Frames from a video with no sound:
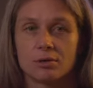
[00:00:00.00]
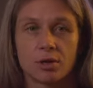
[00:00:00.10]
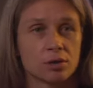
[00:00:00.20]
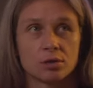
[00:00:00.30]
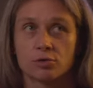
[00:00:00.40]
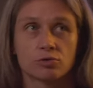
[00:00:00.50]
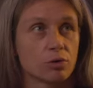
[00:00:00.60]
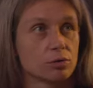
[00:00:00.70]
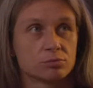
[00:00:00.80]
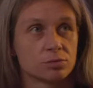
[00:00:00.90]
нет,
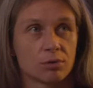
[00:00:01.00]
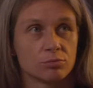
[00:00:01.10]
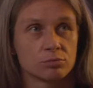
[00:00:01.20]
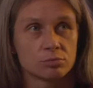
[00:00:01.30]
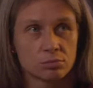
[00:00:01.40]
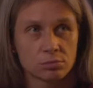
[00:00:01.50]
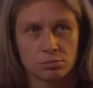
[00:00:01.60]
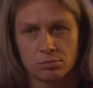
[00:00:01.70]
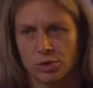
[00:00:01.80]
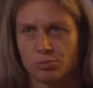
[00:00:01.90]
никто там
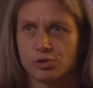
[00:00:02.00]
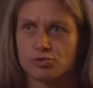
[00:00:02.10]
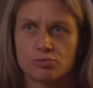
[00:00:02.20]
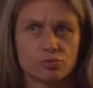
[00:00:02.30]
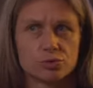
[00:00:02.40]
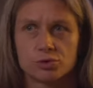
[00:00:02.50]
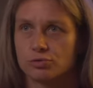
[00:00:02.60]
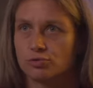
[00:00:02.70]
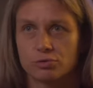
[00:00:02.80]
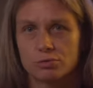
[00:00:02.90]
не бычкует,
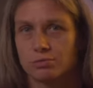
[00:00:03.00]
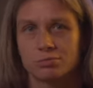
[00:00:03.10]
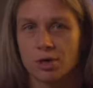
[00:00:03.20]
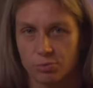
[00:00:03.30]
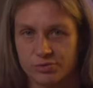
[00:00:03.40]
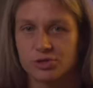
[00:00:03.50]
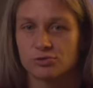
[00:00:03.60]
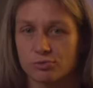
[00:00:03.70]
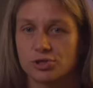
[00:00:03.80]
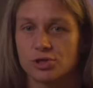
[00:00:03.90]
ничего, как бы все
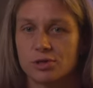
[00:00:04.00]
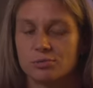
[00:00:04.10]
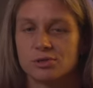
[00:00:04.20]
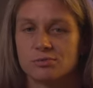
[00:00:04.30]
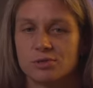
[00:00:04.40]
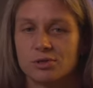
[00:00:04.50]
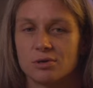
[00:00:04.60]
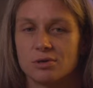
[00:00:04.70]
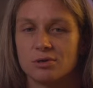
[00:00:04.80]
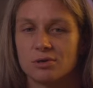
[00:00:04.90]
с уважением,
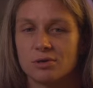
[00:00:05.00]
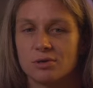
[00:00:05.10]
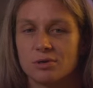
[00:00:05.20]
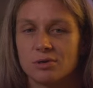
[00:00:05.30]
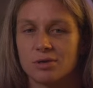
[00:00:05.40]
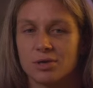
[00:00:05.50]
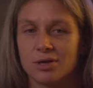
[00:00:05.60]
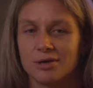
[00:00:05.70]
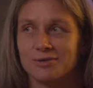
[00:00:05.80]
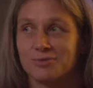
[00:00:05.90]
действительно.
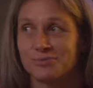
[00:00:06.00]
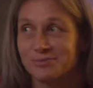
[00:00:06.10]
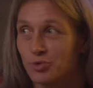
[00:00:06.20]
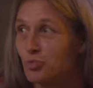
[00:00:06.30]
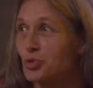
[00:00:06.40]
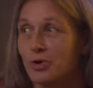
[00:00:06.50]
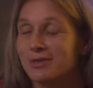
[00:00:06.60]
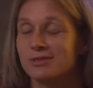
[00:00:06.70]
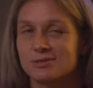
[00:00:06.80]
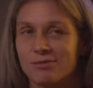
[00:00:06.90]
И, ну,
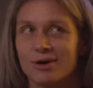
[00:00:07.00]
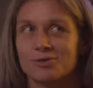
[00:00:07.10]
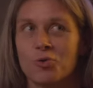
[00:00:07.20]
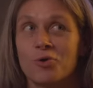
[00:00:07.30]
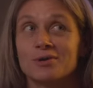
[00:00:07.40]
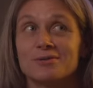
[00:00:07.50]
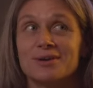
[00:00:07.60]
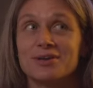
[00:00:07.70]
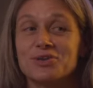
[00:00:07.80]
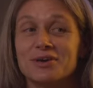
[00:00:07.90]
многие называют, о,
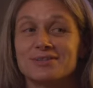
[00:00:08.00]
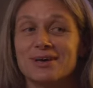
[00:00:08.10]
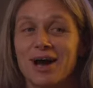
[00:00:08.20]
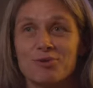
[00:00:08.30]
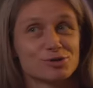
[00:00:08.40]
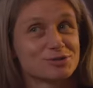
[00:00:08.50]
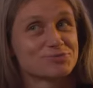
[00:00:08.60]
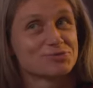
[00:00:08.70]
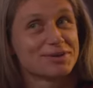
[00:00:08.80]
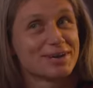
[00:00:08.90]
легенда, а можно
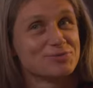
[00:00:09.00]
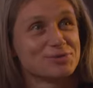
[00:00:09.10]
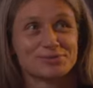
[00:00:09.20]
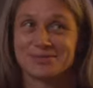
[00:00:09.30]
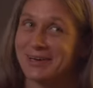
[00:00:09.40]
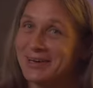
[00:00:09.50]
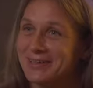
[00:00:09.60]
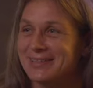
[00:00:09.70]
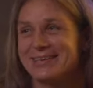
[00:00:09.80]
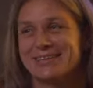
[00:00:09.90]
сфотографироваться, а
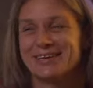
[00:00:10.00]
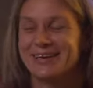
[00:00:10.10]
это